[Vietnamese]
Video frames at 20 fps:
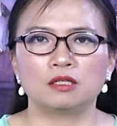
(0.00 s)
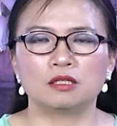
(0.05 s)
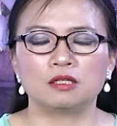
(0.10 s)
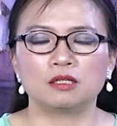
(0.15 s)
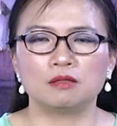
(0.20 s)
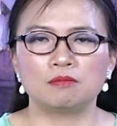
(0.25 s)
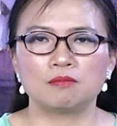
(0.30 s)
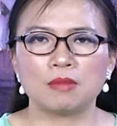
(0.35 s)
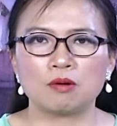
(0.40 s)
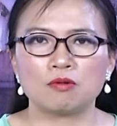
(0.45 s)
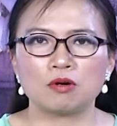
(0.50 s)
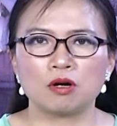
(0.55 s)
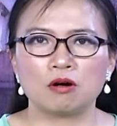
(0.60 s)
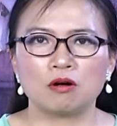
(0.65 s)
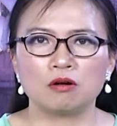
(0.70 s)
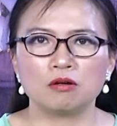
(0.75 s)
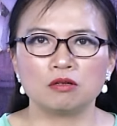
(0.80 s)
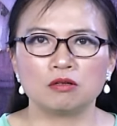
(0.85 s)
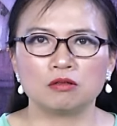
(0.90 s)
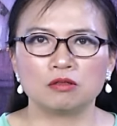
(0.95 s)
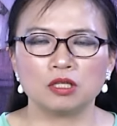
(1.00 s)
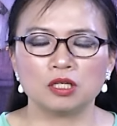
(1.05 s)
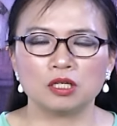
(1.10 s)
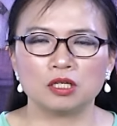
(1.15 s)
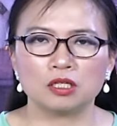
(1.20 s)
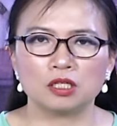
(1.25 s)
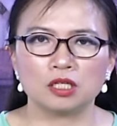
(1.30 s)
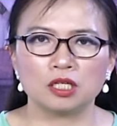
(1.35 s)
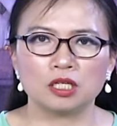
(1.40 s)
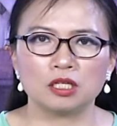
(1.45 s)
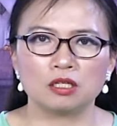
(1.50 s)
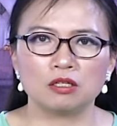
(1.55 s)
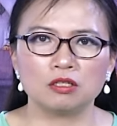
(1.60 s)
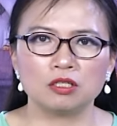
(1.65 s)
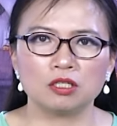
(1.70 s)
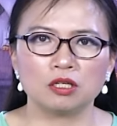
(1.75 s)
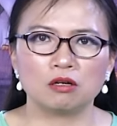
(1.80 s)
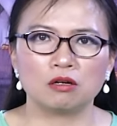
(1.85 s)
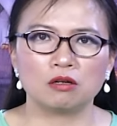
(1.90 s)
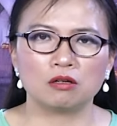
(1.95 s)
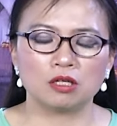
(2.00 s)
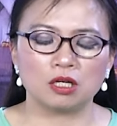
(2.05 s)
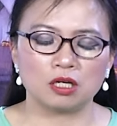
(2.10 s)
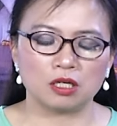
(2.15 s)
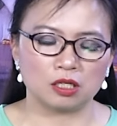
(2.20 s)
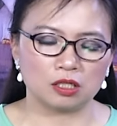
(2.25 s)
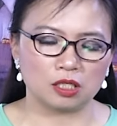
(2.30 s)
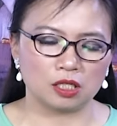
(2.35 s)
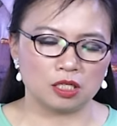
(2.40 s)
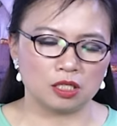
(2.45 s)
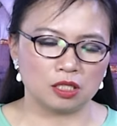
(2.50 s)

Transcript: thì cơn bão đó có thể khiến cho à,